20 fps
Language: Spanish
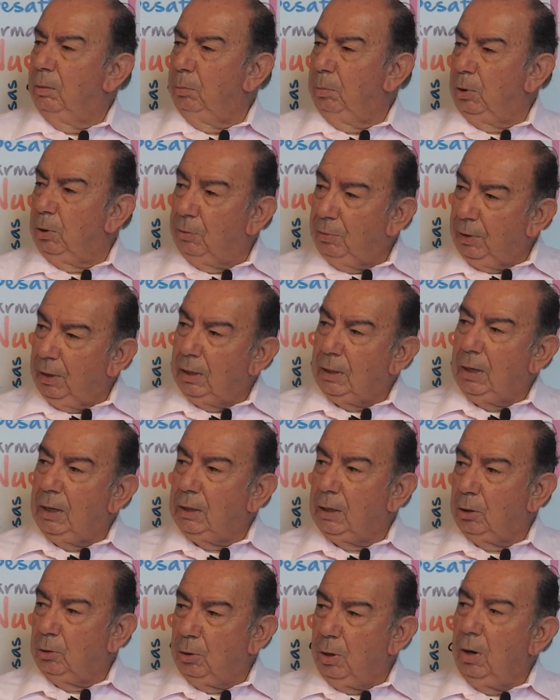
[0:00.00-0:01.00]
Pero
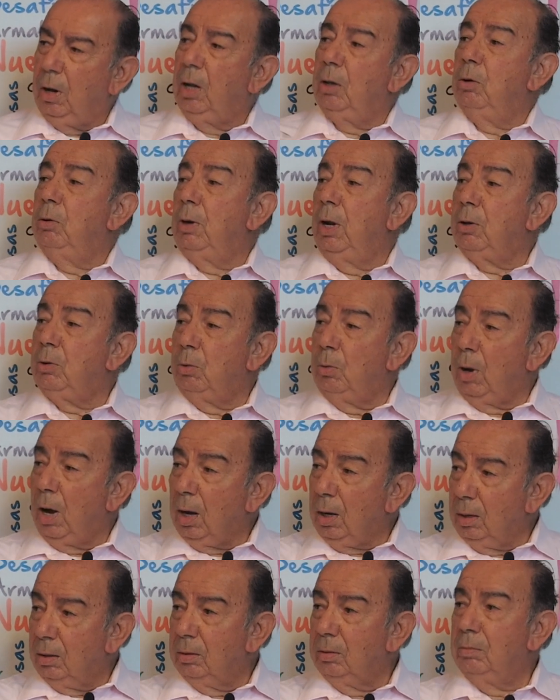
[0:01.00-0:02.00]
fíjate, te estoy hablando de una
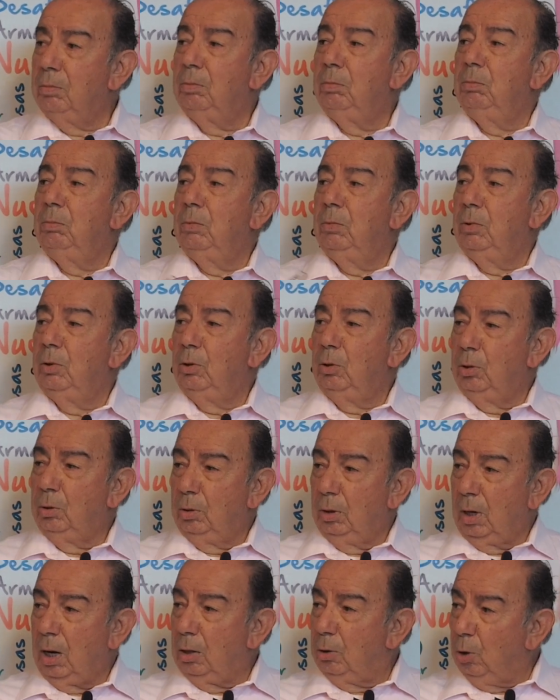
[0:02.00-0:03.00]
ciudad
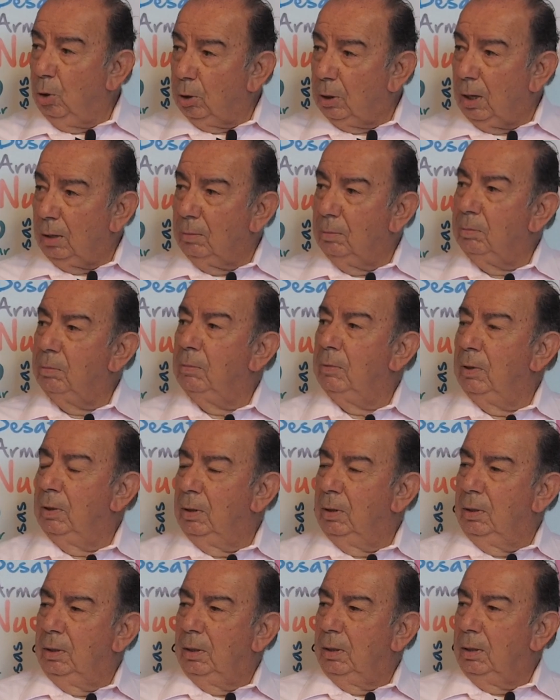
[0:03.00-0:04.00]
grandota.
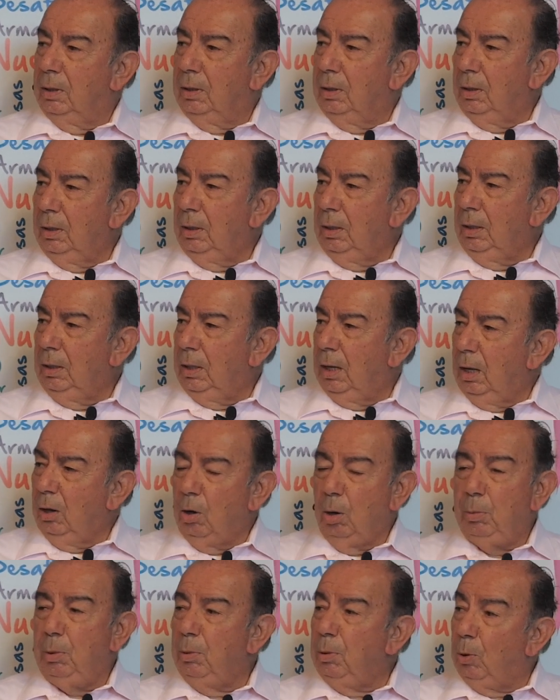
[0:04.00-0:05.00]
Y te
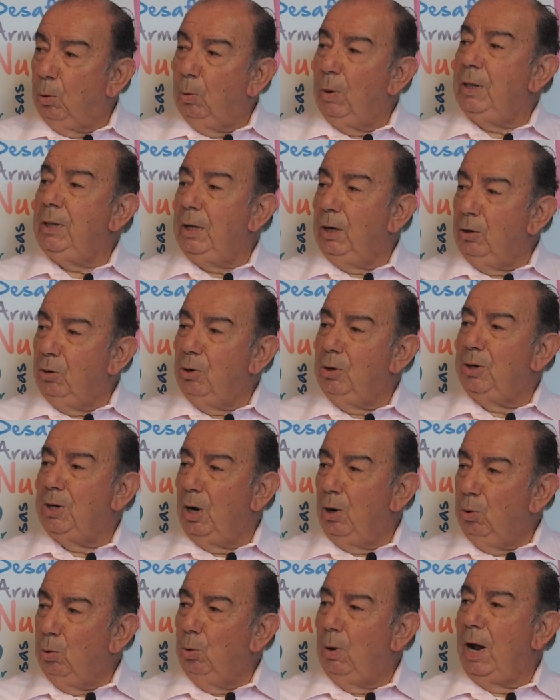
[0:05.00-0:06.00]
digo, a mí me cuesta
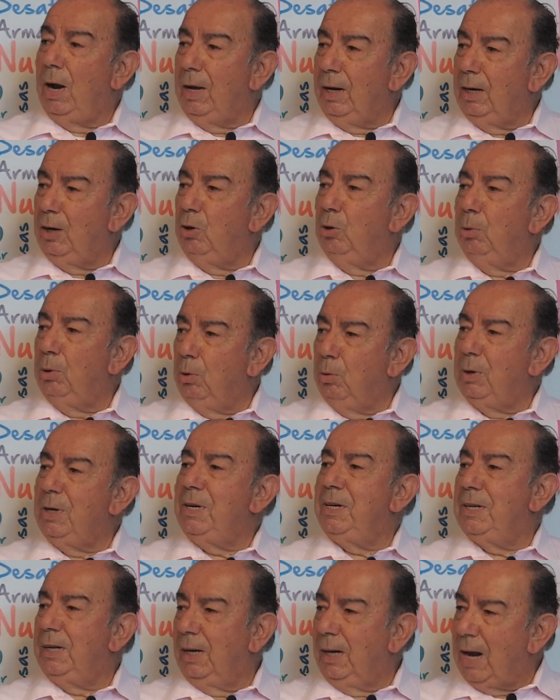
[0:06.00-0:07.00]
encontrar lugares en que yo me
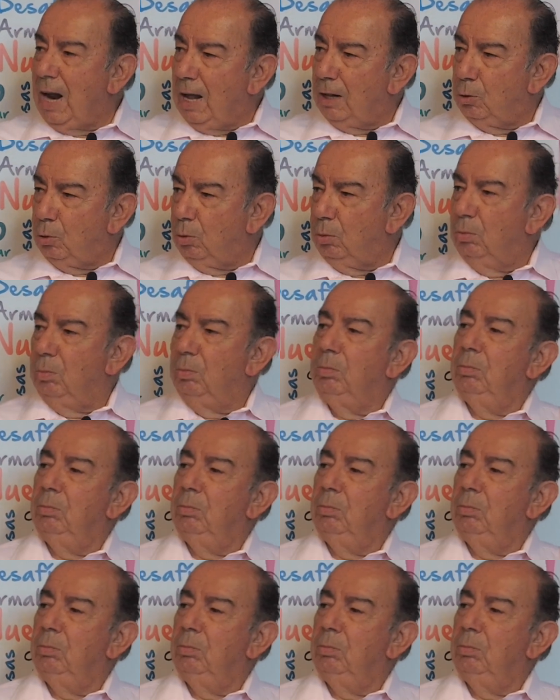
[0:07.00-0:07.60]
encuentre grato.